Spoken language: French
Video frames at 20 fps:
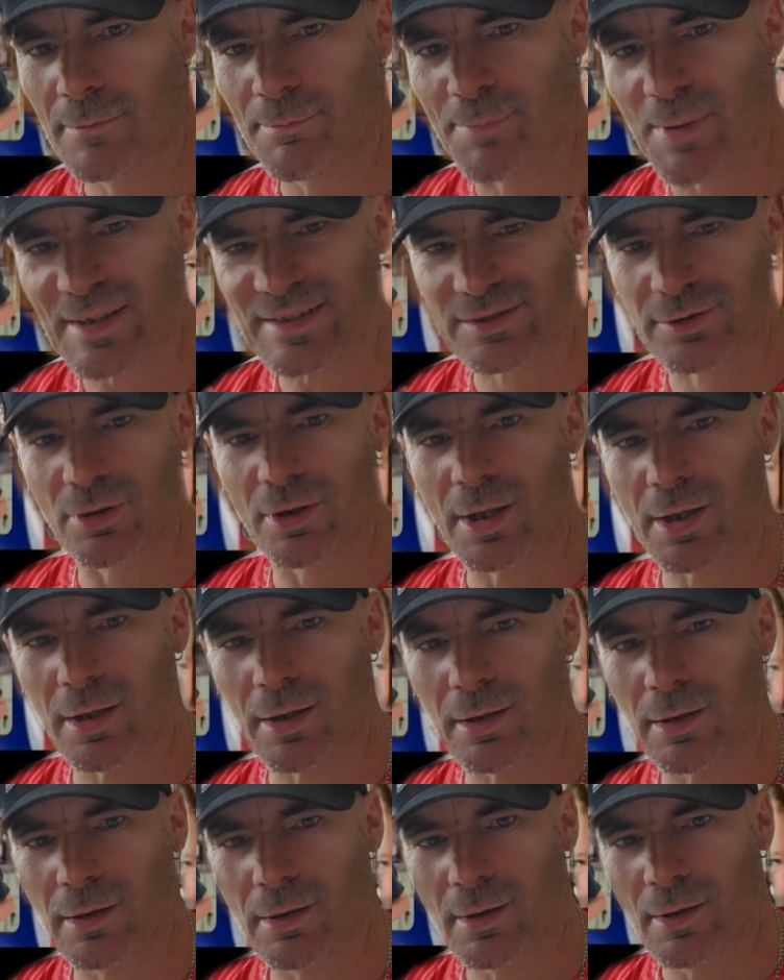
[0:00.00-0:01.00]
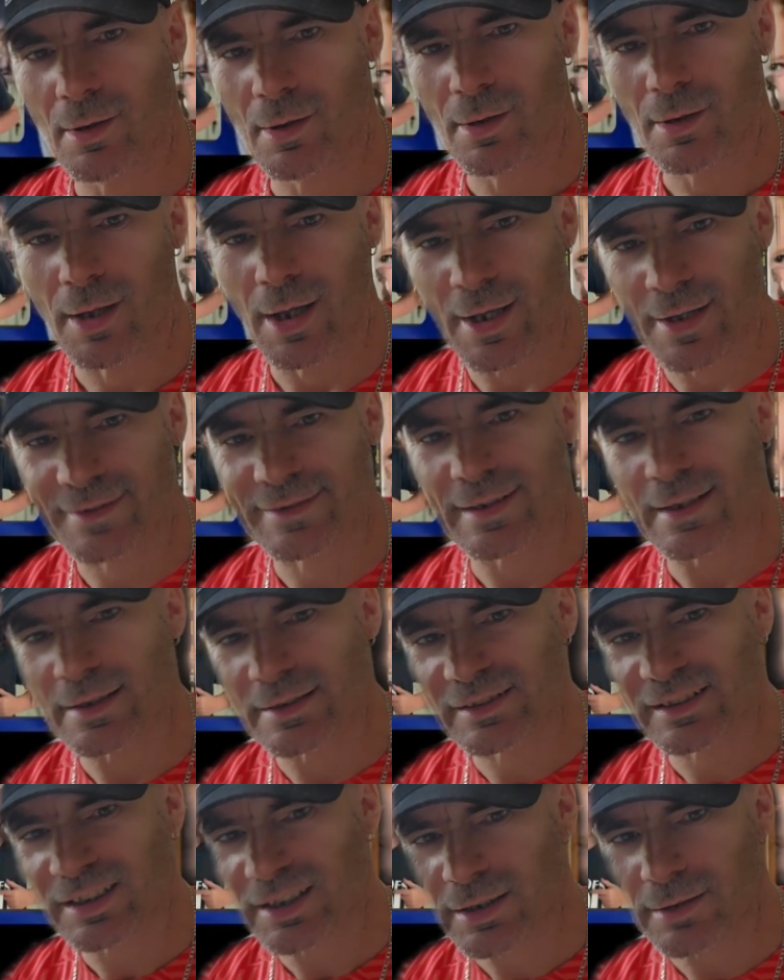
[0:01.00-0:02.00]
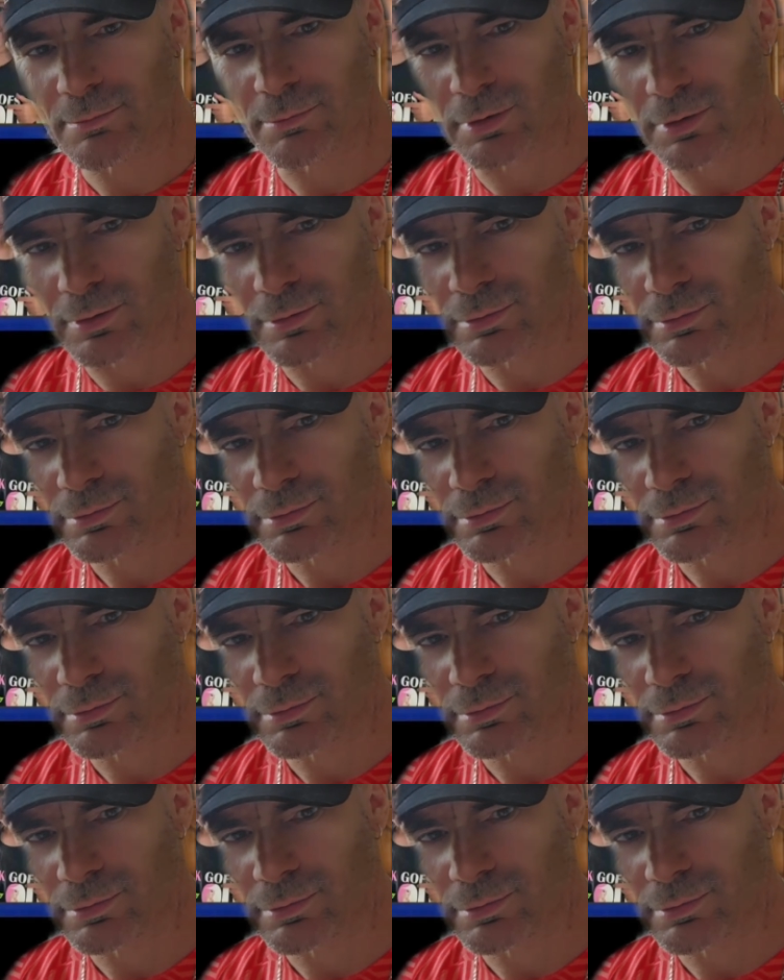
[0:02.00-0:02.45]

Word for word: Parce que là, un tel crime